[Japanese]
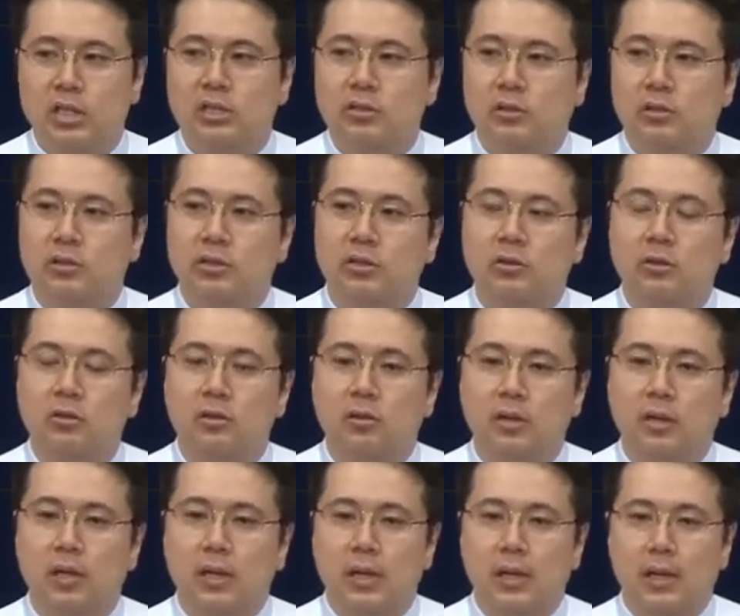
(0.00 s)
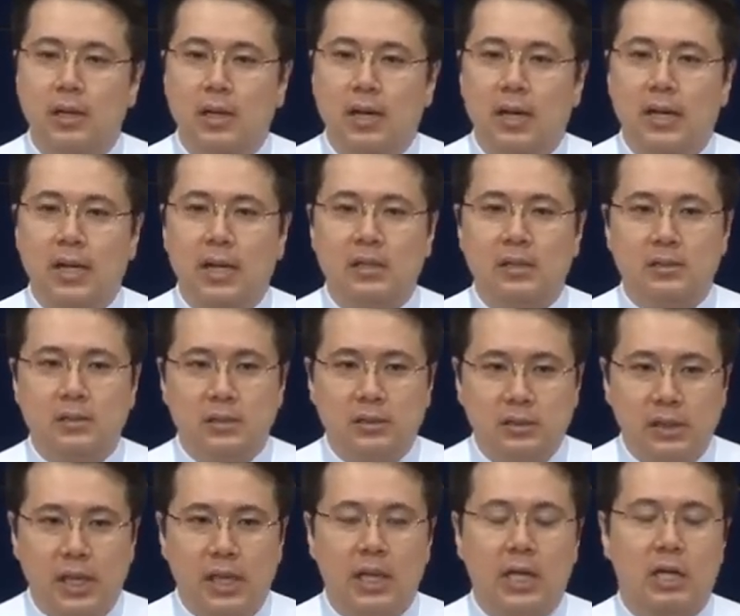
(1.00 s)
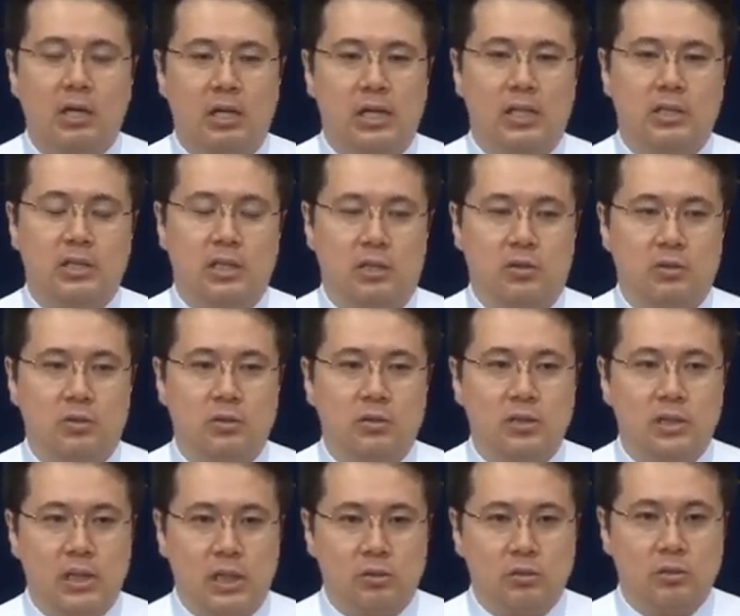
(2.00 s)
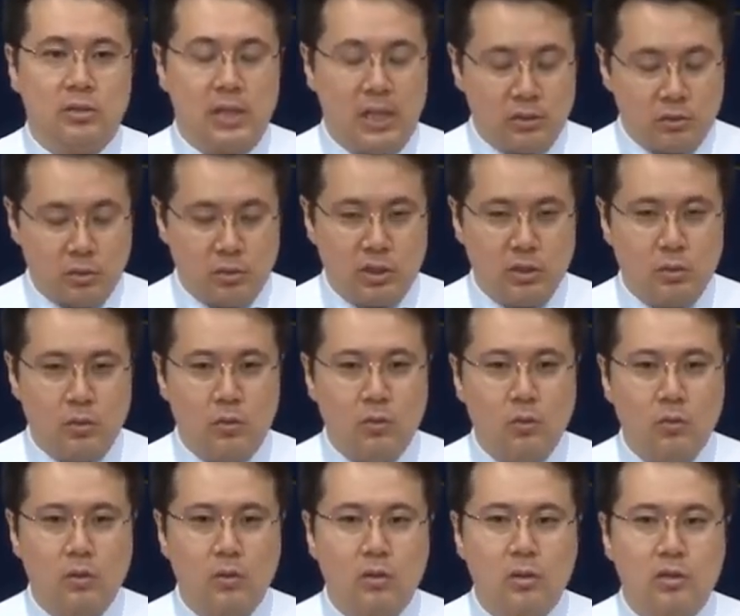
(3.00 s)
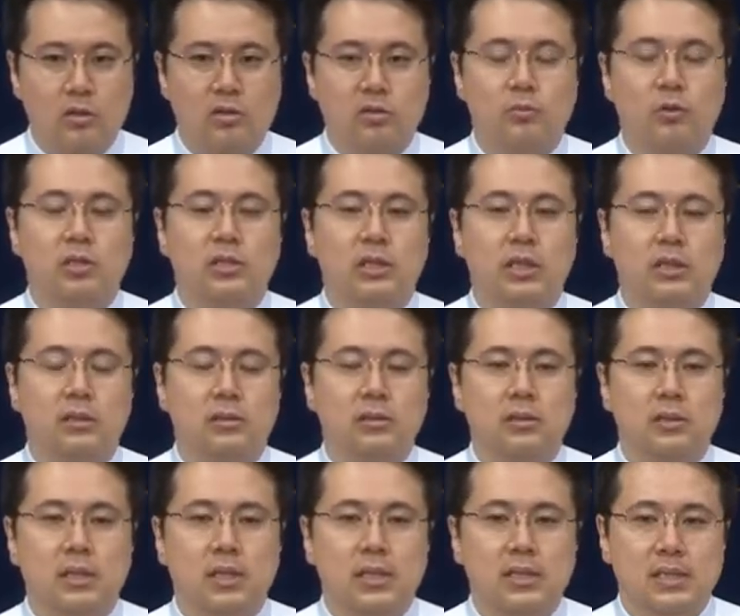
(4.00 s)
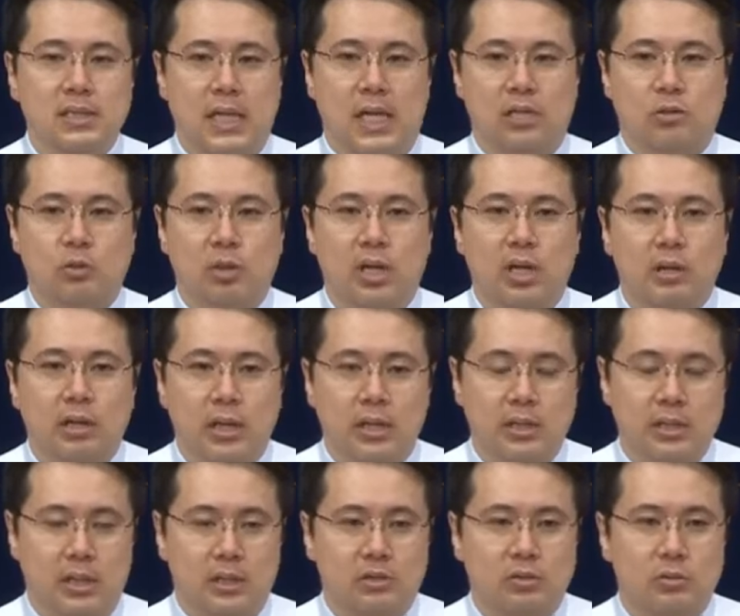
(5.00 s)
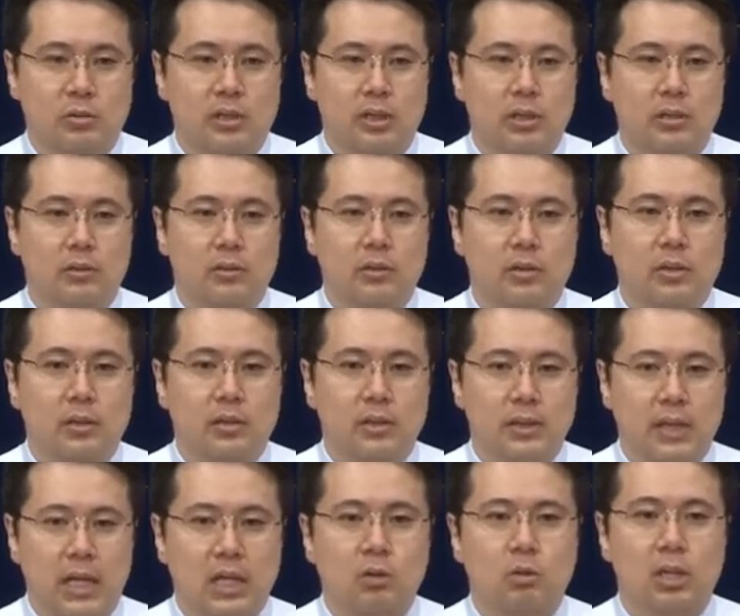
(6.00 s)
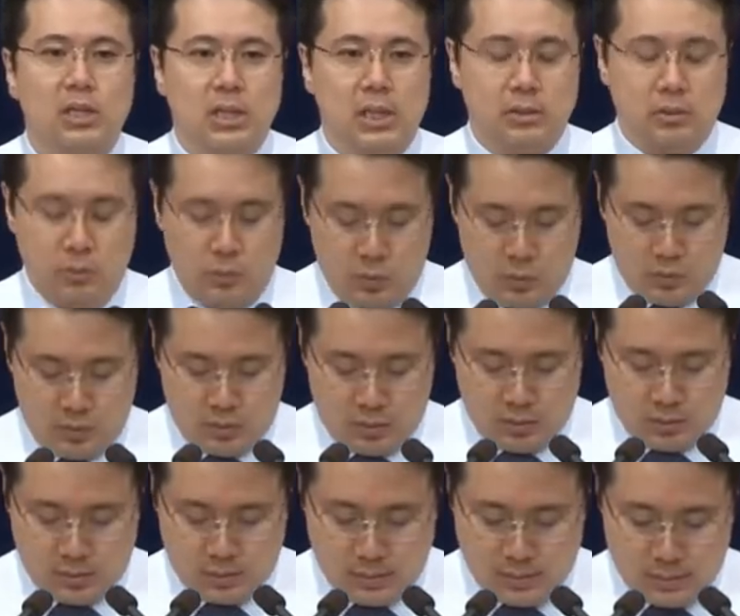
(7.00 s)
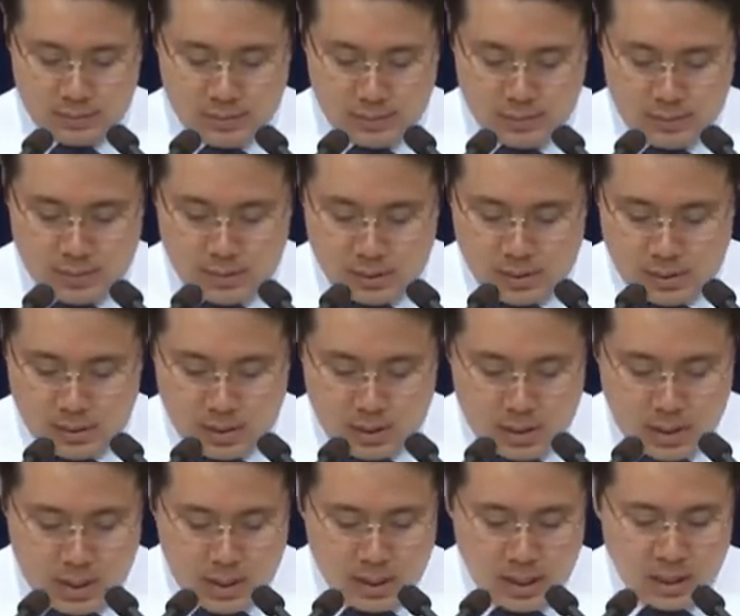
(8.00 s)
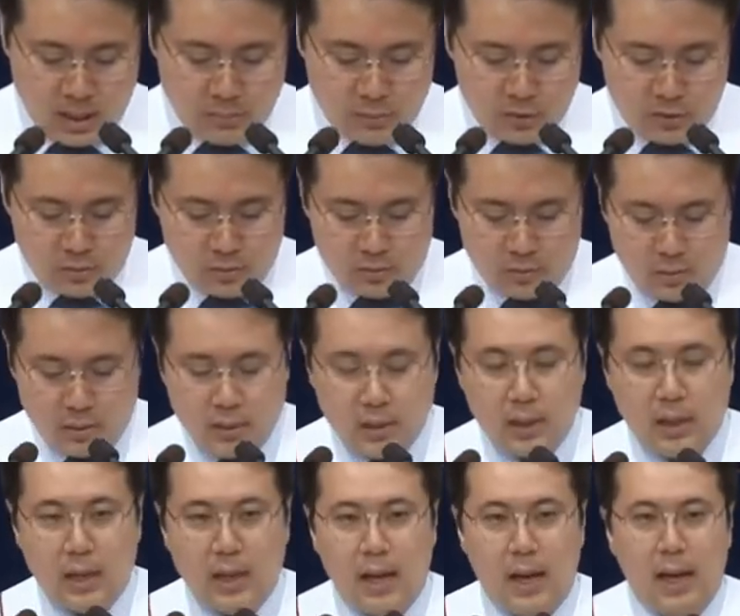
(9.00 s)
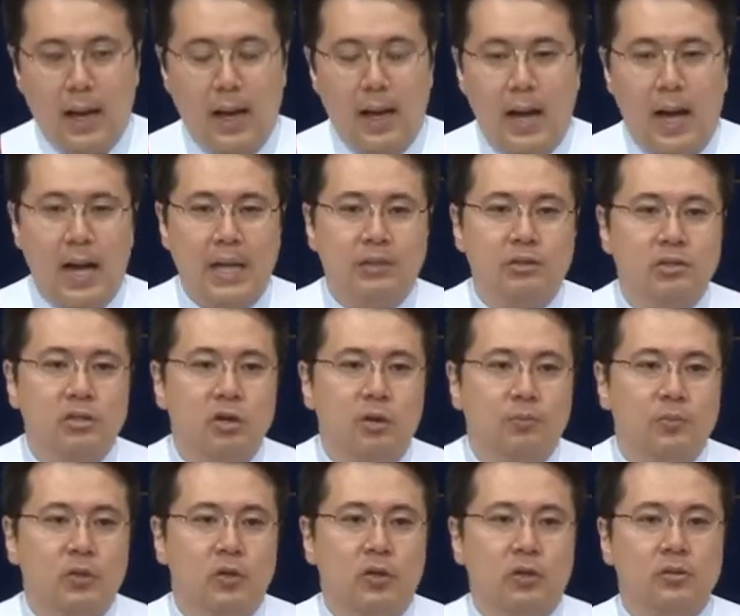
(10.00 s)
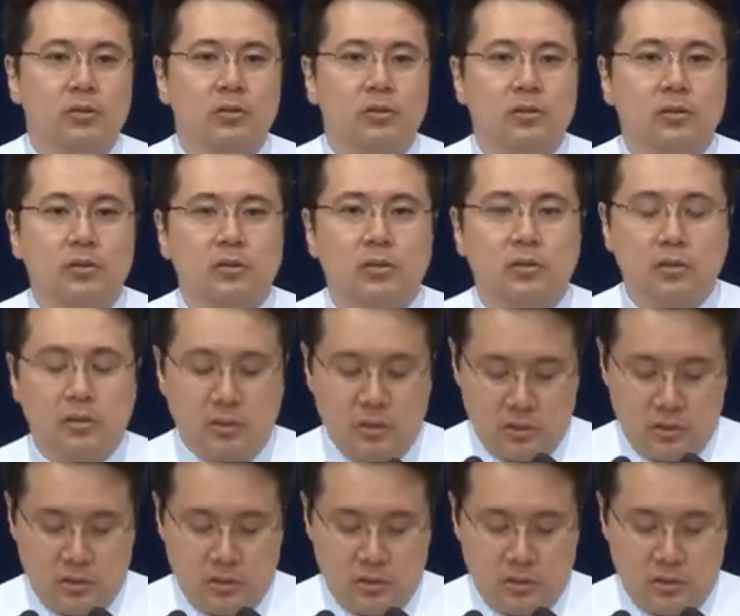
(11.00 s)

松明の契約の内容は何でしたか、えー、一つは、えー、子孫の約束とまた土地の約束です土地とまた子孫の約束ですねこの2つを約束されました